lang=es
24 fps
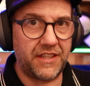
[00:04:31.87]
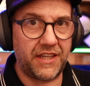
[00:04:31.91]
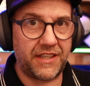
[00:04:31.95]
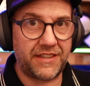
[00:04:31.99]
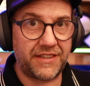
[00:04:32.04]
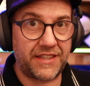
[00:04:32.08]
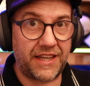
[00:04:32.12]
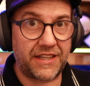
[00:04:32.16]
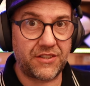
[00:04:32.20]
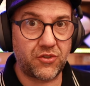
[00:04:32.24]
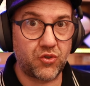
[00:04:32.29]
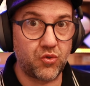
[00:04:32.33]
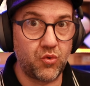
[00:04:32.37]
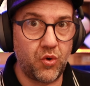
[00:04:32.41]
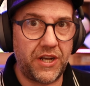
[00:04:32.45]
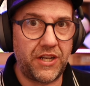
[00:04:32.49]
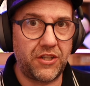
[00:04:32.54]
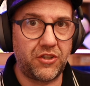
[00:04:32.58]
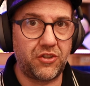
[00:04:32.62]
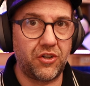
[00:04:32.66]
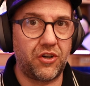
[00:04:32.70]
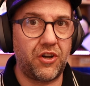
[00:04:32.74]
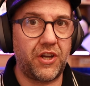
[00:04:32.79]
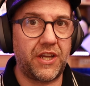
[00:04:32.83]
Está
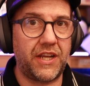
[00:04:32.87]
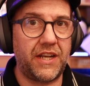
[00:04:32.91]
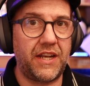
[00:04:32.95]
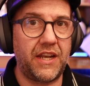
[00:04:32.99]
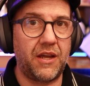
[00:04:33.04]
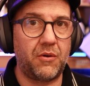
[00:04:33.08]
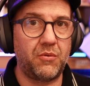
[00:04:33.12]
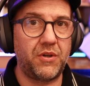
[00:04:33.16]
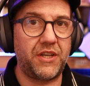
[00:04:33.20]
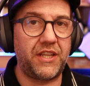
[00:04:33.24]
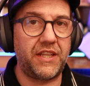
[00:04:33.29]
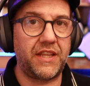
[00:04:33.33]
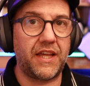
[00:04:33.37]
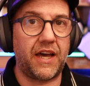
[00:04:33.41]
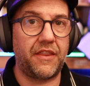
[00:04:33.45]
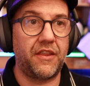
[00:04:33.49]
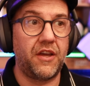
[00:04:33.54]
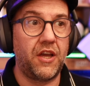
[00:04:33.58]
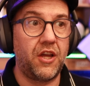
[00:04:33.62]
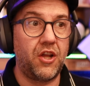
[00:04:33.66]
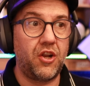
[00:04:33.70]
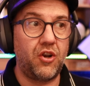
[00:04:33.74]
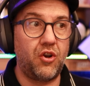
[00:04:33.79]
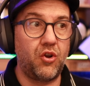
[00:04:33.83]
suelto en la unidad
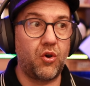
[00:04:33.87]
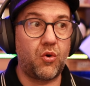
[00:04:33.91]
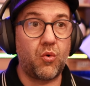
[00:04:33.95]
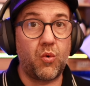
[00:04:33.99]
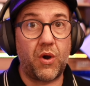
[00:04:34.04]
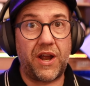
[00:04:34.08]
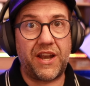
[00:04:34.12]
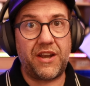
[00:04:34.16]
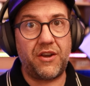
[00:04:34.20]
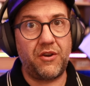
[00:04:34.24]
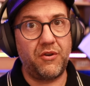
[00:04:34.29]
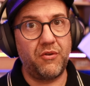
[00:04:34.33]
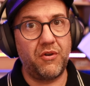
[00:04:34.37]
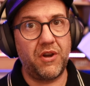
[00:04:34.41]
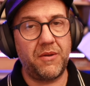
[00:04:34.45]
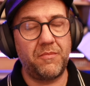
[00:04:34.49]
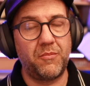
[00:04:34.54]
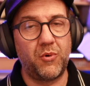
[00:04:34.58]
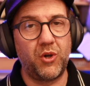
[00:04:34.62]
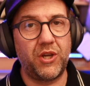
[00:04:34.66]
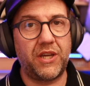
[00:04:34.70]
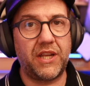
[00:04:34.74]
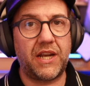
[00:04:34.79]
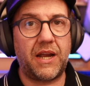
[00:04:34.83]
lo cual no es
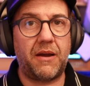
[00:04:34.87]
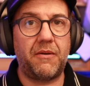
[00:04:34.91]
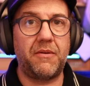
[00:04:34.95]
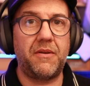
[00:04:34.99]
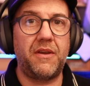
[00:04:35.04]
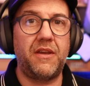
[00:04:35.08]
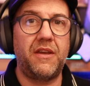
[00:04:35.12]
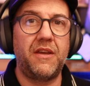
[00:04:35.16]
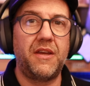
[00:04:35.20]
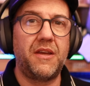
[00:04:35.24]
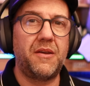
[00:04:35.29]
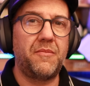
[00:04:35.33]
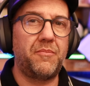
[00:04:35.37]
muy grave,